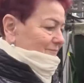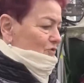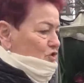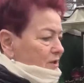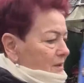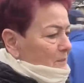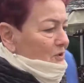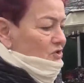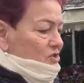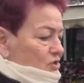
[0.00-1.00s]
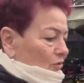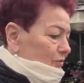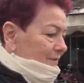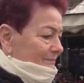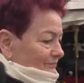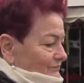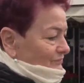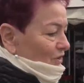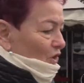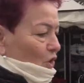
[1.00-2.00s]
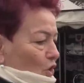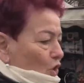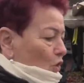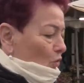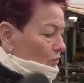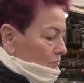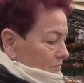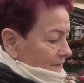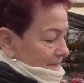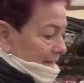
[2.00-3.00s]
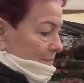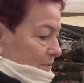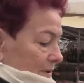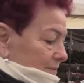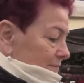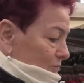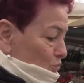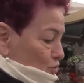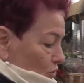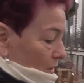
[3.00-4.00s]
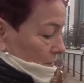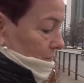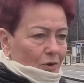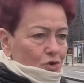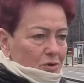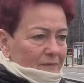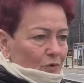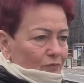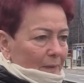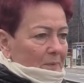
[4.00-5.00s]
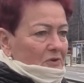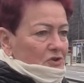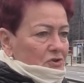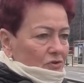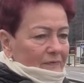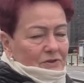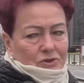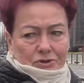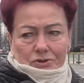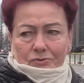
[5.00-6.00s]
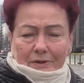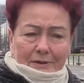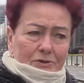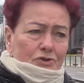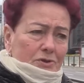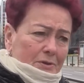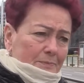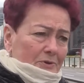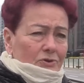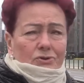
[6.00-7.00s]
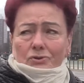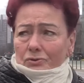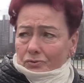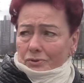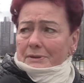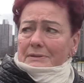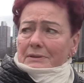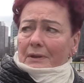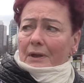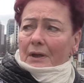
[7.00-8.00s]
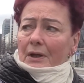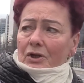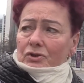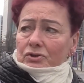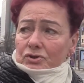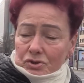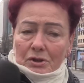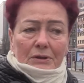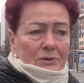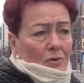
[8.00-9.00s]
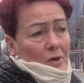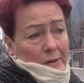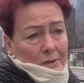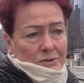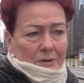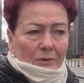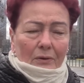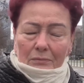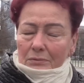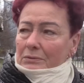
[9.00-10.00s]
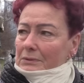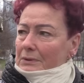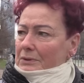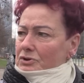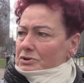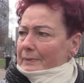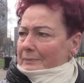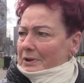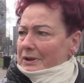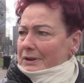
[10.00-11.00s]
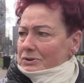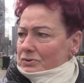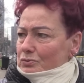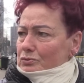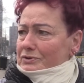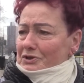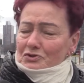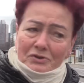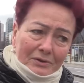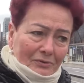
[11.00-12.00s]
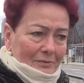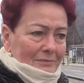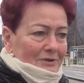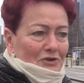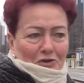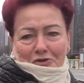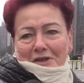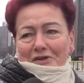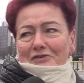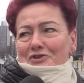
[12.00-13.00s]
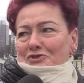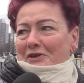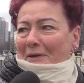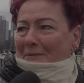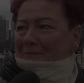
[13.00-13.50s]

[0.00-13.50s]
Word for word: 4,50. Czy to dużo, czy mało? U mnie w sklepie. Dużo. Kosztowało 2,50, 2,60, teraz 4,50. No to I jest... to trochę uderza w kieszeń. Czyli trochę idzie, no. Trzeba mniej jeść, odchudzać się, no. no I tylko takie wyjście.